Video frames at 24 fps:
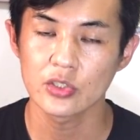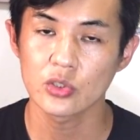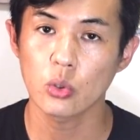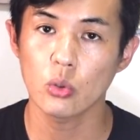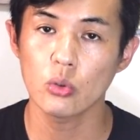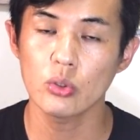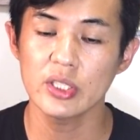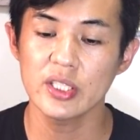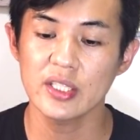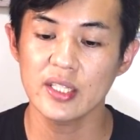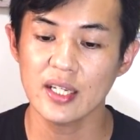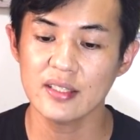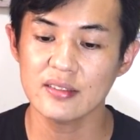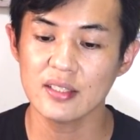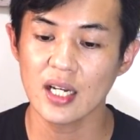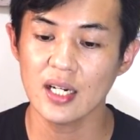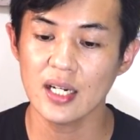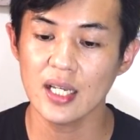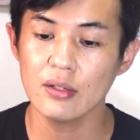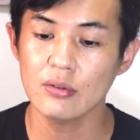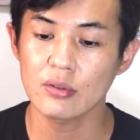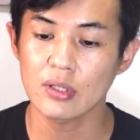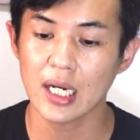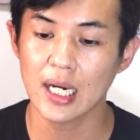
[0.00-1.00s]
取り消
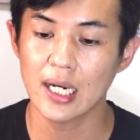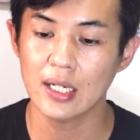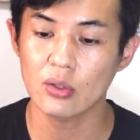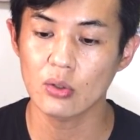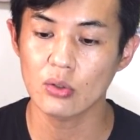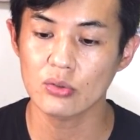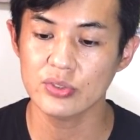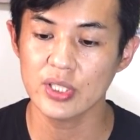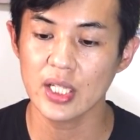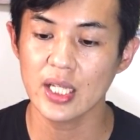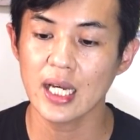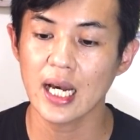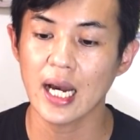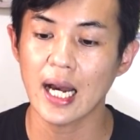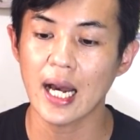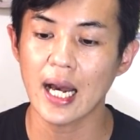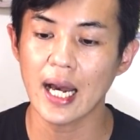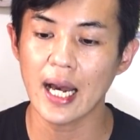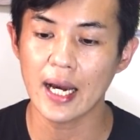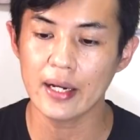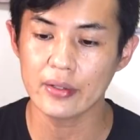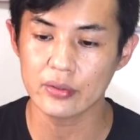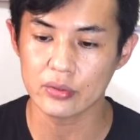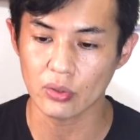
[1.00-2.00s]
される可能性が
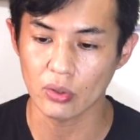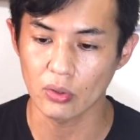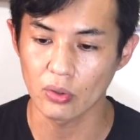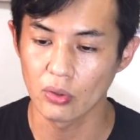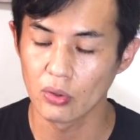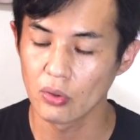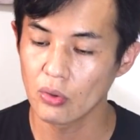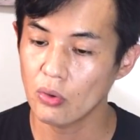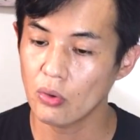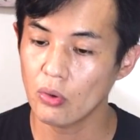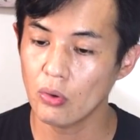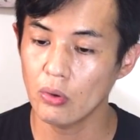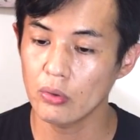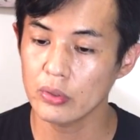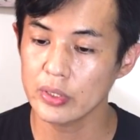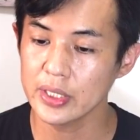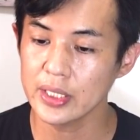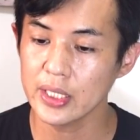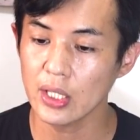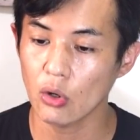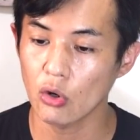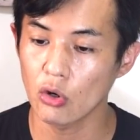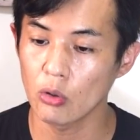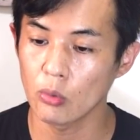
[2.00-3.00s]
あると、本
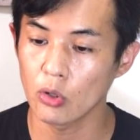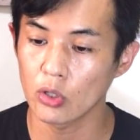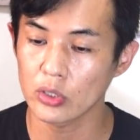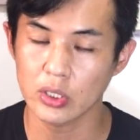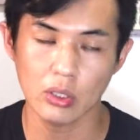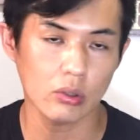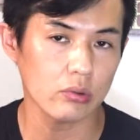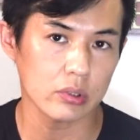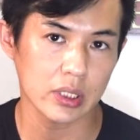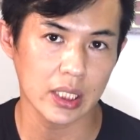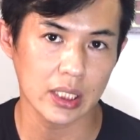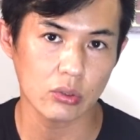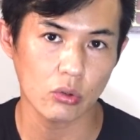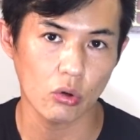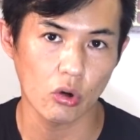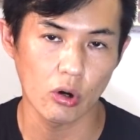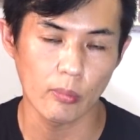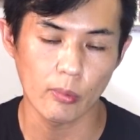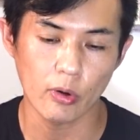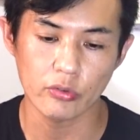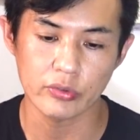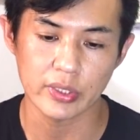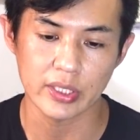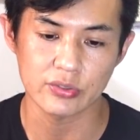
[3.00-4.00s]
気で思うておるんやと
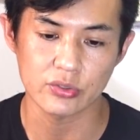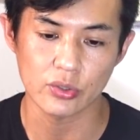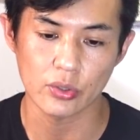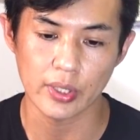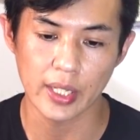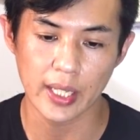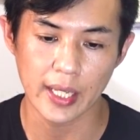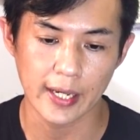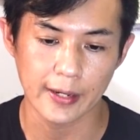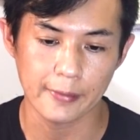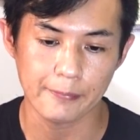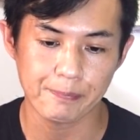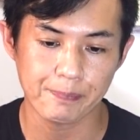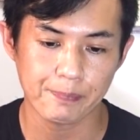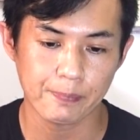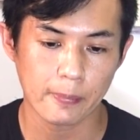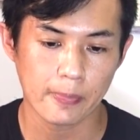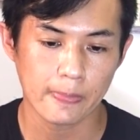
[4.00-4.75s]
思うんですよね。